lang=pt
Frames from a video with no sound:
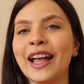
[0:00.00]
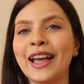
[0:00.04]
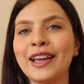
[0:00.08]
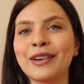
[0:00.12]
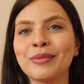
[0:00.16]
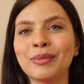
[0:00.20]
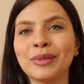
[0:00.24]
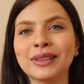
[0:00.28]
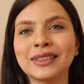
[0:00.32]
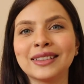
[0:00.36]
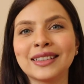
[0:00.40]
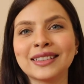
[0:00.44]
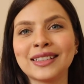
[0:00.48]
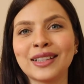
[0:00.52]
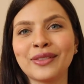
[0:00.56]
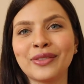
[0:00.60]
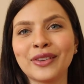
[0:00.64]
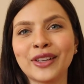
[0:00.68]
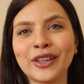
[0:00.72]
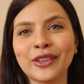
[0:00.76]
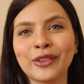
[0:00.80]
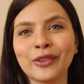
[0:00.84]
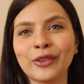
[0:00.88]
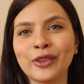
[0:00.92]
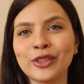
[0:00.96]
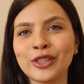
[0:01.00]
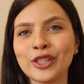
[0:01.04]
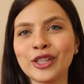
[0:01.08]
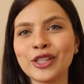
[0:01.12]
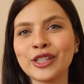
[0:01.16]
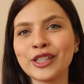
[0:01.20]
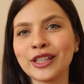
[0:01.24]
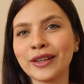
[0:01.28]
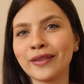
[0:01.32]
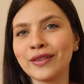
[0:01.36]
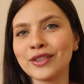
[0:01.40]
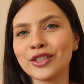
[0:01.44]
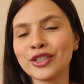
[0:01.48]
Era uma terça-feira à noite, a
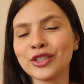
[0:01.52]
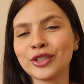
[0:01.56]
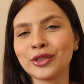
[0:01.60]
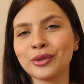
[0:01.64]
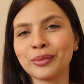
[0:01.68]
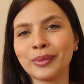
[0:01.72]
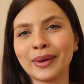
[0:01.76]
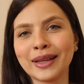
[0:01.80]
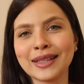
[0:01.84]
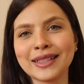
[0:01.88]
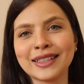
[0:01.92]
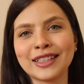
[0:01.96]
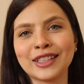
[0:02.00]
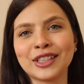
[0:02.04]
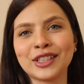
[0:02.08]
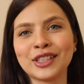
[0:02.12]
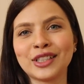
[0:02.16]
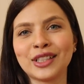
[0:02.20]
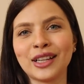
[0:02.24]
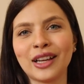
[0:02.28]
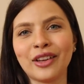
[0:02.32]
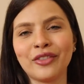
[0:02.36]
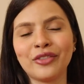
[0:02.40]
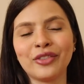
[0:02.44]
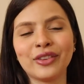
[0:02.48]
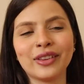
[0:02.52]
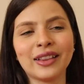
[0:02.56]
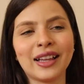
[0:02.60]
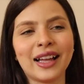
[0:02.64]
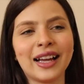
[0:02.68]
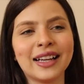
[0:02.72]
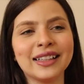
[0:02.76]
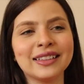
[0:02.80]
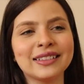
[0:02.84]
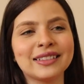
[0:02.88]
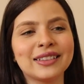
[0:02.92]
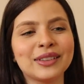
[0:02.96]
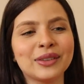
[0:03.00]
gente tava assistindo Masterchef
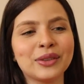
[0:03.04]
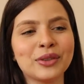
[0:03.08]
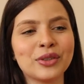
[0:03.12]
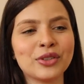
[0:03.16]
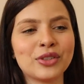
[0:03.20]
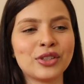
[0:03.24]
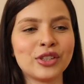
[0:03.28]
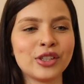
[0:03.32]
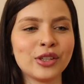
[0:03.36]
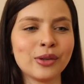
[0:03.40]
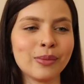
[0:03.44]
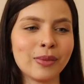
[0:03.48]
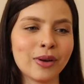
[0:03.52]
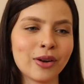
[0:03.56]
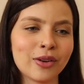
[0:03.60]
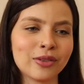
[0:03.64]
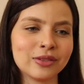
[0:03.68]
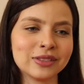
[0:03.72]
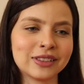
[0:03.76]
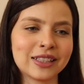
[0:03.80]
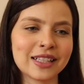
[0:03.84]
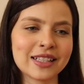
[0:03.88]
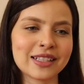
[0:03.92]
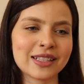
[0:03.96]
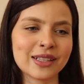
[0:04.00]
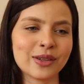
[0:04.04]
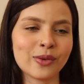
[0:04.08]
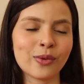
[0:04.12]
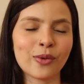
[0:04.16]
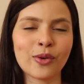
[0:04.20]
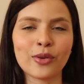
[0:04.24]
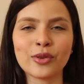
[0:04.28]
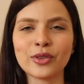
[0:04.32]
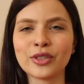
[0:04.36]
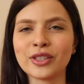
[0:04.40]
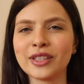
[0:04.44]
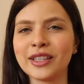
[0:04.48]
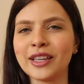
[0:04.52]
lá, então eu tinha uma contração,
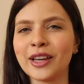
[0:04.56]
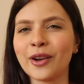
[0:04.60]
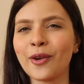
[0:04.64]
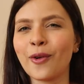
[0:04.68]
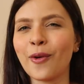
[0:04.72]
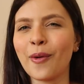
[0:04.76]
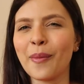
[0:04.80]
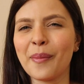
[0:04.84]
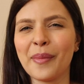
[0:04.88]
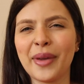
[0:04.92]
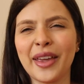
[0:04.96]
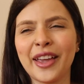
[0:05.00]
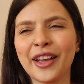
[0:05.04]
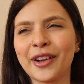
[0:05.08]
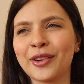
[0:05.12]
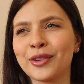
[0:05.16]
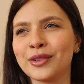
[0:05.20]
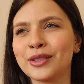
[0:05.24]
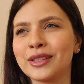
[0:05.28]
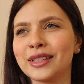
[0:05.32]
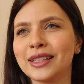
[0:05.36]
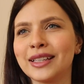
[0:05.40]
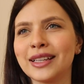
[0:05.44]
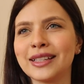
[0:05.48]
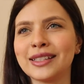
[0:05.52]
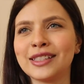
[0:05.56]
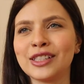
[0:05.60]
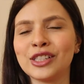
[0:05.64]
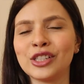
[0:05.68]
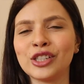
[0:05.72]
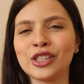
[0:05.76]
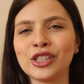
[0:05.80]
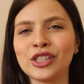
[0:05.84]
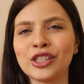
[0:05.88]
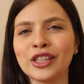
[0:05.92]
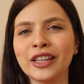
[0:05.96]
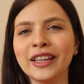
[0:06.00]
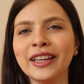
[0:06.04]
conseguia comer, conseguia
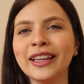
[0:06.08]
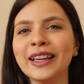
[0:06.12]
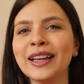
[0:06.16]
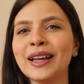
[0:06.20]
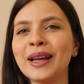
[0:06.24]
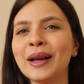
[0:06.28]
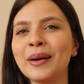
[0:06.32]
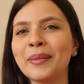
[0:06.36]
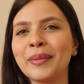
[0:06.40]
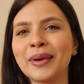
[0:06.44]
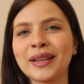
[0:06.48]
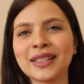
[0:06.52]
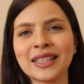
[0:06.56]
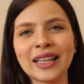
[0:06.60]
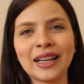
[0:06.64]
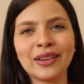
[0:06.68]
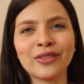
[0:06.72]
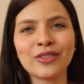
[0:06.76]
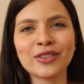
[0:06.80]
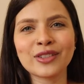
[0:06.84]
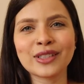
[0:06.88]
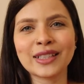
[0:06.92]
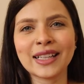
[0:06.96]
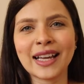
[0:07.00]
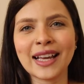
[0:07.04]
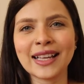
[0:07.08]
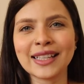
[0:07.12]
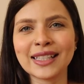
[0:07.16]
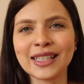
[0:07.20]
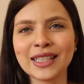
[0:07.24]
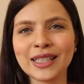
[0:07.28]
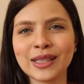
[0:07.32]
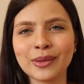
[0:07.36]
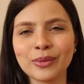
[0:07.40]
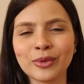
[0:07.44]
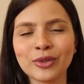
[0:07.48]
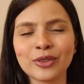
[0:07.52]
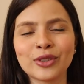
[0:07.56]
assistir. Passava uns 10,
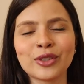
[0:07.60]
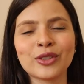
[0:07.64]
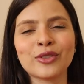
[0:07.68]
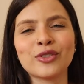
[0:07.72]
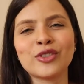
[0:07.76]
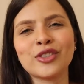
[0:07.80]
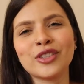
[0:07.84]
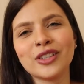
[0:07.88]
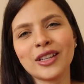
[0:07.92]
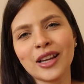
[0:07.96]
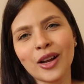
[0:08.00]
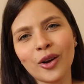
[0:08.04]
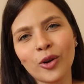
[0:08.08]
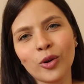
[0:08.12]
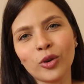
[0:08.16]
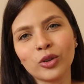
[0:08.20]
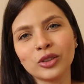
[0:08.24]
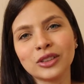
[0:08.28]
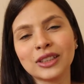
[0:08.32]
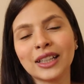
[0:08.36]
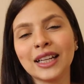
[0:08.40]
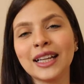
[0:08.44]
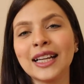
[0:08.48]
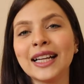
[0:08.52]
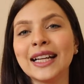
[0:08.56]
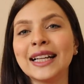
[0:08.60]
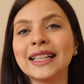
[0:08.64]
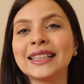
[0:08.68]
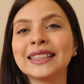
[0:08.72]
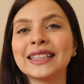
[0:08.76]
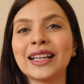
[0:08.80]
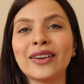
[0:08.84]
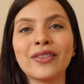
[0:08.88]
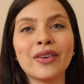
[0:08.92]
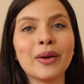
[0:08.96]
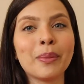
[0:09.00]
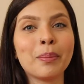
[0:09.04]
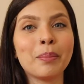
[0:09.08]
15 minutos, eu tinha outra.
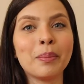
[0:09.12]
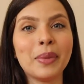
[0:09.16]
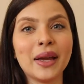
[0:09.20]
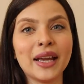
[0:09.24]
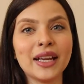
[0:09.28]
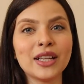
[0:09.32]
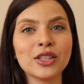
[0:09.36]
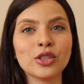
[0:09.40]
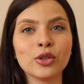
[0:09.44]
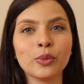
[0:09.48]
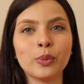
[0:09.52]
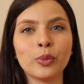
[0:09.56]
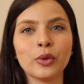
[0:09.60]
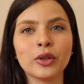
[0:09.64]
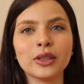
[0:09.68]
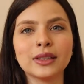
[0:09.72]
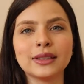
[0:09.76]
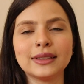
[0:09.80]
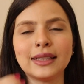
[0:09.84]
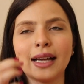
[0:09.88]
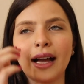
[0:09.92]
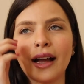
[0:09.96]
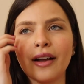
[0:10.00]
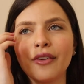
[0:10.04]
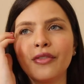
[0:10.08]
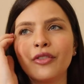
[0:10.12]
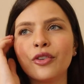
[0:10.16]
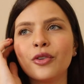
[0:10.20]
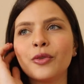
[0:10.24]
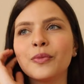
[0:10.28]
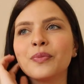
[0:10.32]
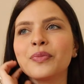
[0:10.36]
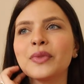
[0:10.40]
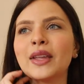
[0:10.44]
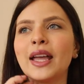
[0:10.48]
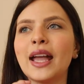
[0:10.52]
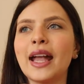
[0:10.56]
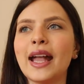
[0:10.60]
Tava bem suportável.